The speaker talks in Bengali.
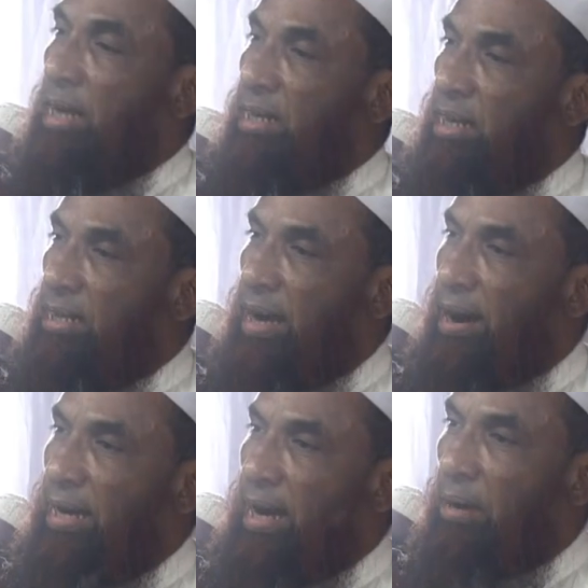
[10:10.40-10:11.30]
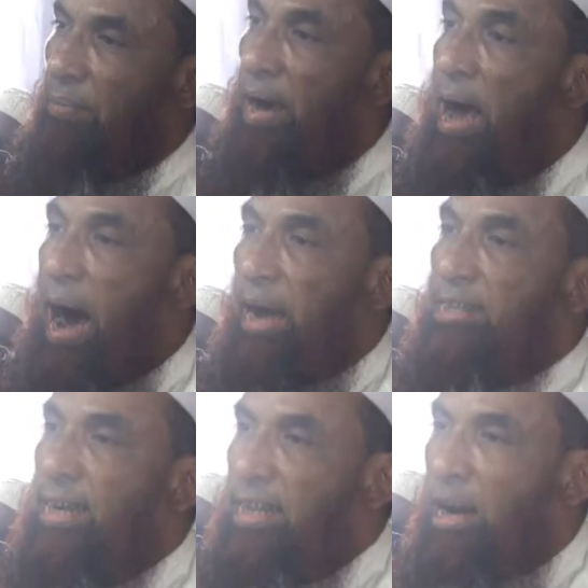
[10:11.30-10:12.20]
ময়দানে যে দেয়াই লাগবে আর
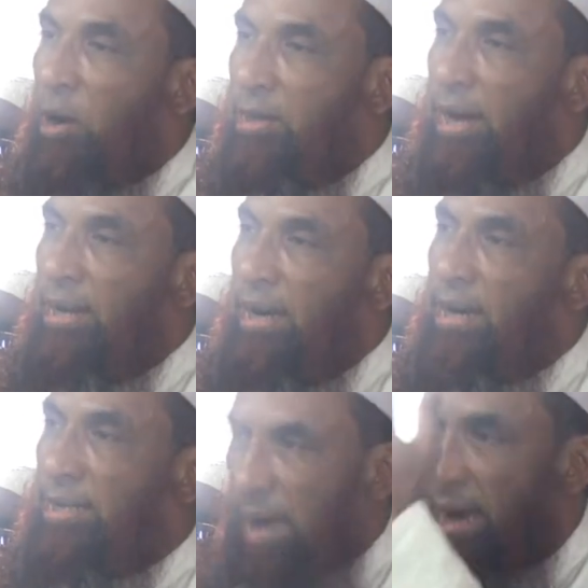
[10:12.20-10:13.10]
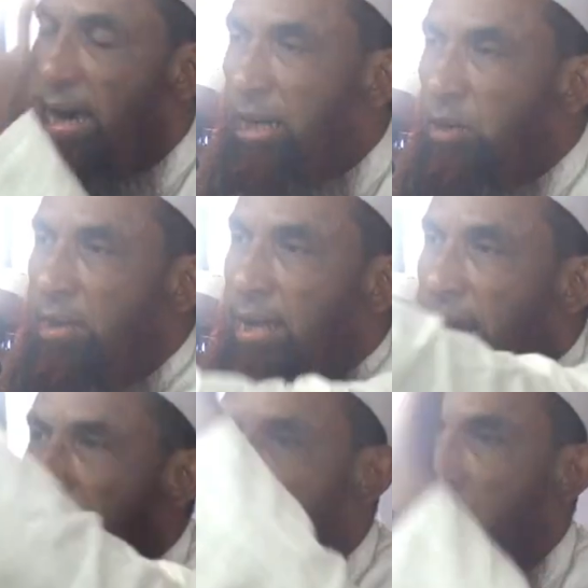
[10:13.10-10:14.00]
সে তার হকটা নিয়ে গেছে এই জন্যই
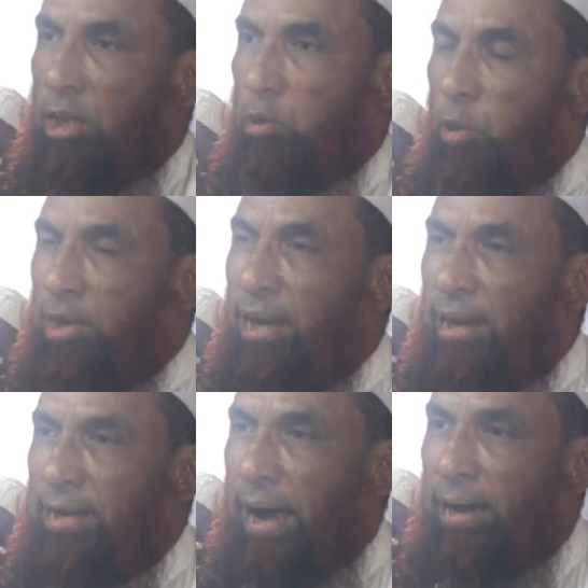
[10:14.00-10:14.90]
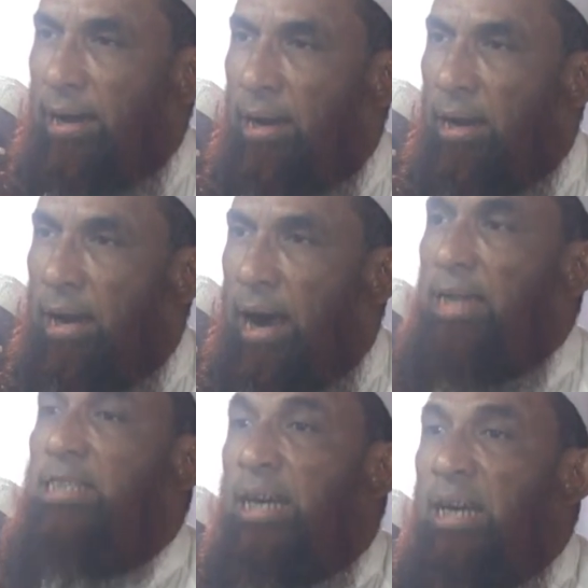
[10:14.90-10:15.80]
তার আত্মীয়তা দিয়ে দিলেন কেন
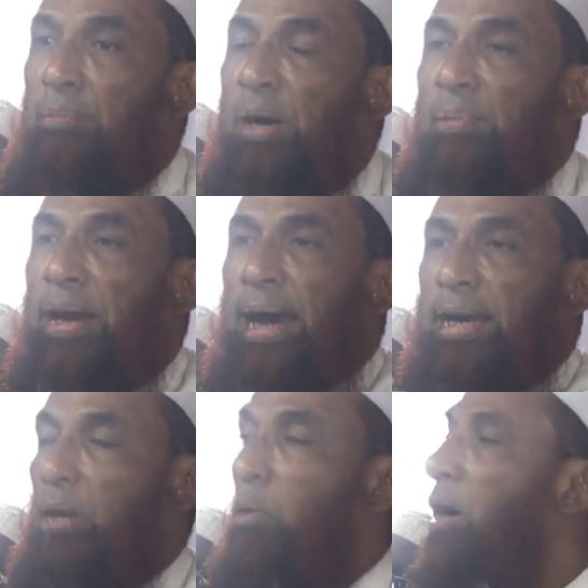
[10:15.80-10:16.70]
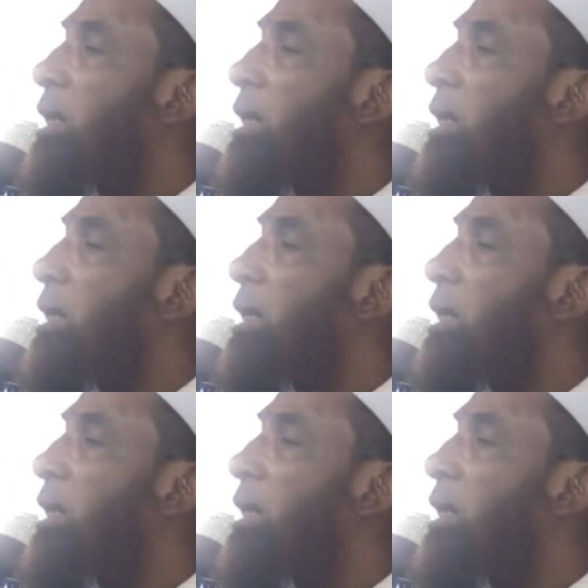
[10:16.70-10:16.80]
আর সে নেবেই বা না কেন